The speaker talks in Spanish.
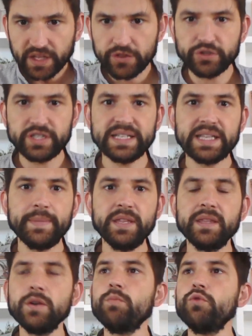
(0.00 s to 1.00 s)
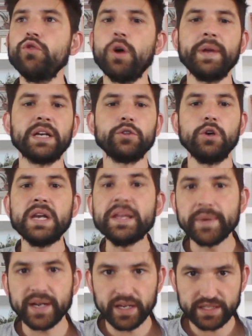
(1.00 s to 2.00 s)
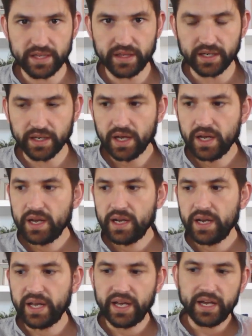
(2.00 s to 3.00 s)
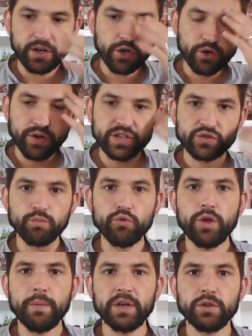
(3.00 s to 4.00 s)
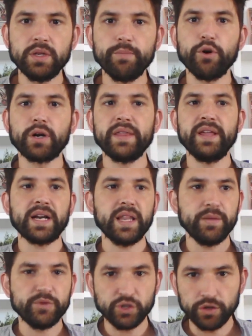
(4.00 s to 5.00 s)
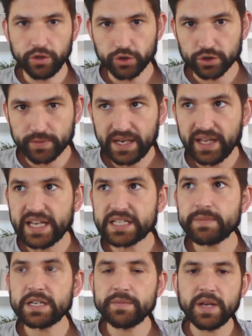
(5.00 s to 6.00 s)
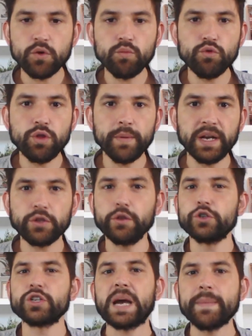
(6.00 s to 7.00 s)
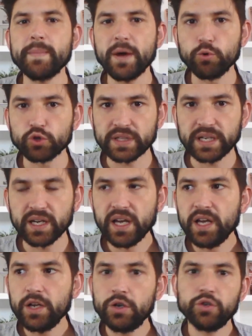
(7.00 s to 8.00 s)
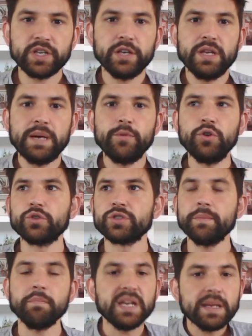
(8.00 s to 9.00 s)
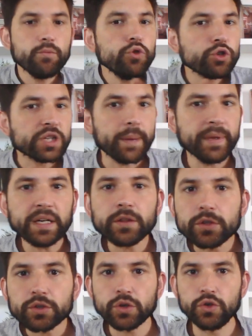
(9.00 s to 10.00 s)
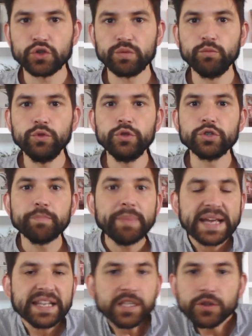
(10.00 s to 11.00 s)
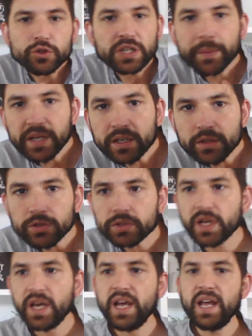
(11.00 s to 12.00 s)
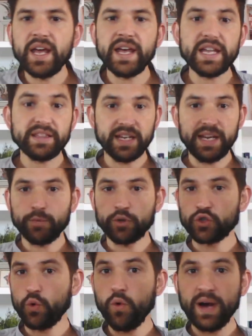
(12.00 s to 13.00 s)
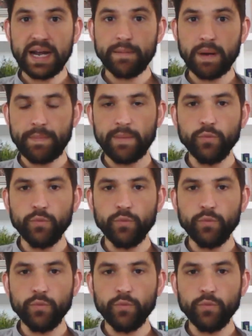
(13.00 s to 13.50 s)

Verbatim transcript: no es exactamente un mundo abierto libre, es decir, eh, no es un mundo abierto tipo Red Dead Redemption 2, ¿vale? Es más bien un mundo abierto de los que a mí me gustan, los que yo llamo los mini mundos abiertos, los mundos pequeñitos abiertos. Eh, tenemos un gran mapa